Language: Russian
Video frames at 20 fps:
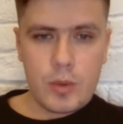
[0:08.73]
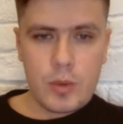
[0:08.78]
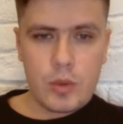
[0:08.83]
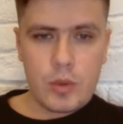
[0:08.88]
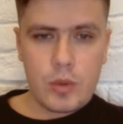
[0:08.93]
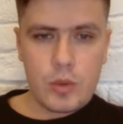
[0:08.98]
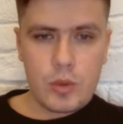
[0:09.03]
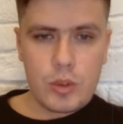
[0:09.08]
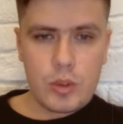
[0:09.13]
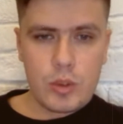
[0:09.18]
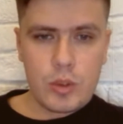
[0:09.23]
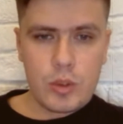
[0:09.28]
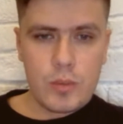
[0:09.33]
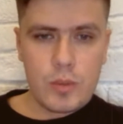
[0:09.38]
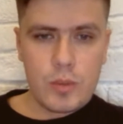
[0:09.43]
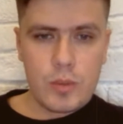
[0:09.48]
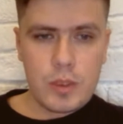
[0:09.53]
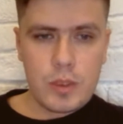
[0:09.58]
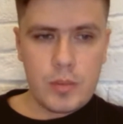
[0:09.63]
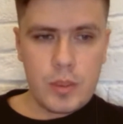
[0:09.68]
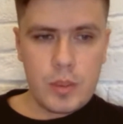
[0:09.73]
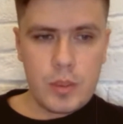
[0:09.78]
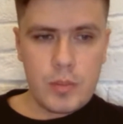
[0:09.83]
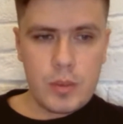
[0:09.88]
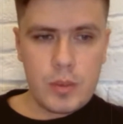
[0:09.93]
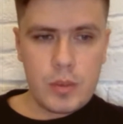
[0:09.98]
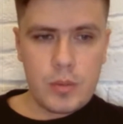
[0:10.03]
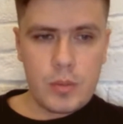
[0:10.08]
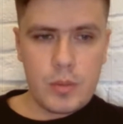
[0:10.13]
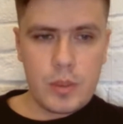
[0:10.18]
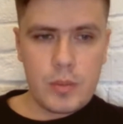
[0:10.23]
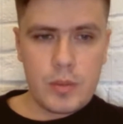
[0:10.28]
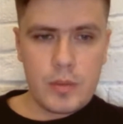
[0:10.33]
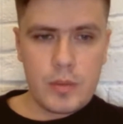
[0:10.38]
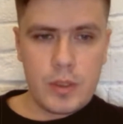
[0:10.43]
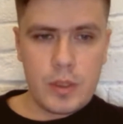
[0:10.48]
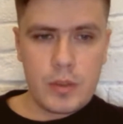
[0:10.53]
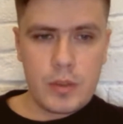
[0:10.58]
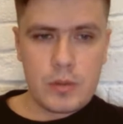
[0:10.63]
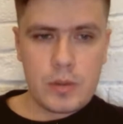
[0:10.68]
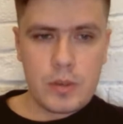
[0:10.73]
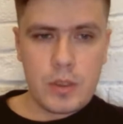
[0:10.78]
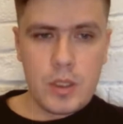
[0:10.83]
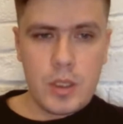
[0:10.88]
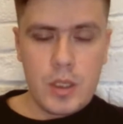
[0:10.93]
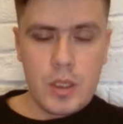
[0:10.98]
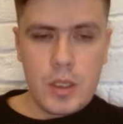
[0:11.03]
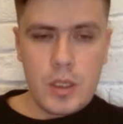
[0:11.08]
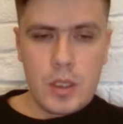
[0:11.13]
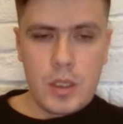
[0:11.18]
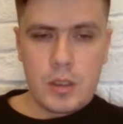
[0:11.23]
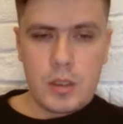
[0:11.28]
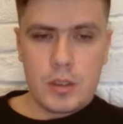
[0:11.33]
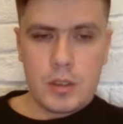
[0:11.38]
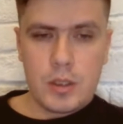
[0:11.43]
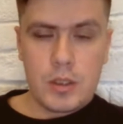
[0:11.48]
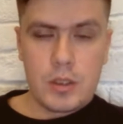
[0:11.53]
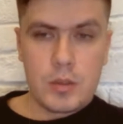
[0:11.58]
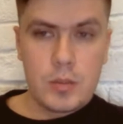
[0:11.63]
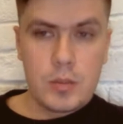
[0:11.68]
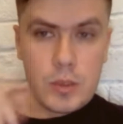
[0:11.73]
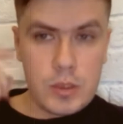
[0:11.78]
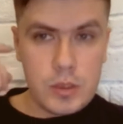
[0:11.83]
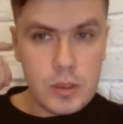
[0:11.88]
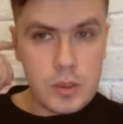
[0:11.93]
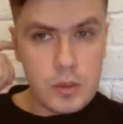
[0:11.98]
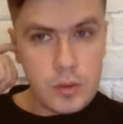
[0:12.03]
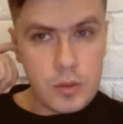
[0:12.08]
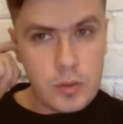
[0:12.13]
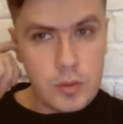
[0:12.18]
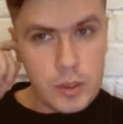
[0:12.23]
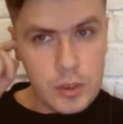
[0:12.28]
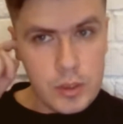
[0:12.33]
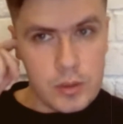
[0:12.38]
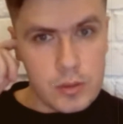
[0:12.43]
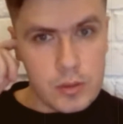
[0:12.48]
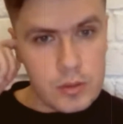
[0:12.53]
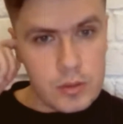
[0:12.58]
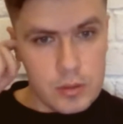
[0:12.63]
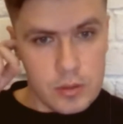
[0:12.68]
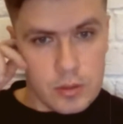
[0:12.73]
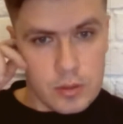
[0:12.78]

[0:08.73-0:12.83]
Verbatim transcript: наоборот, хочешь, чтобы мысли были, потом они появляются. начинается мысленная жвачка.